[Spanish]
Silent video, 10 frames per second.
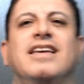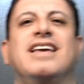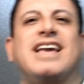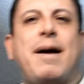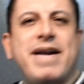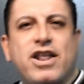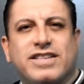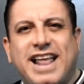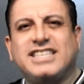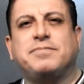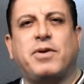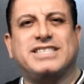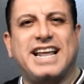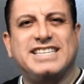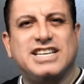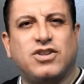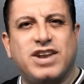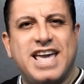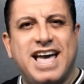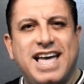Caballeros, gracias por estar en
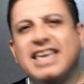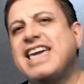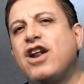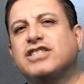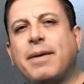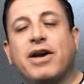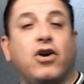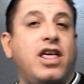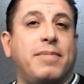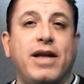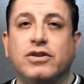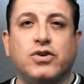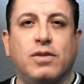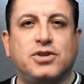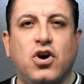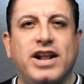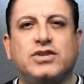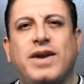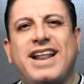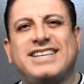sintonía y ya lo saben que oler bien es una opción, es
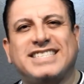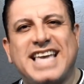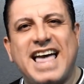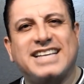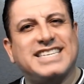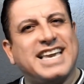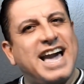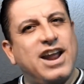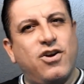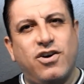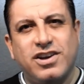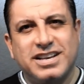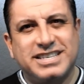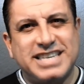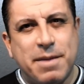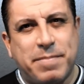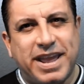una necesidad, así que háganlo siempre.